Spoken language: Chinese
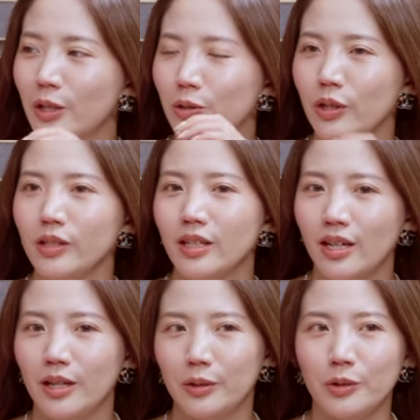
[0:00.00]
所以
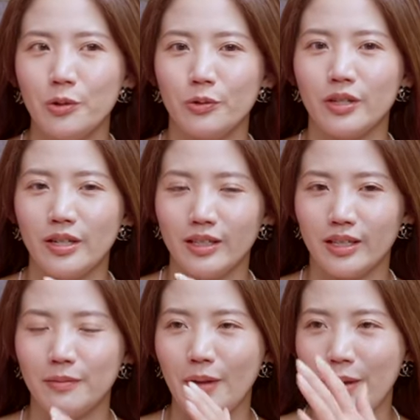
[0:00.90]
很多女生可
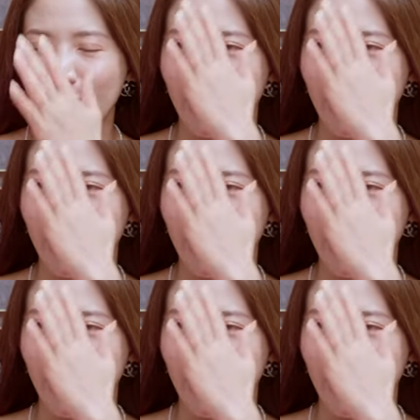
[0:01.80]
能买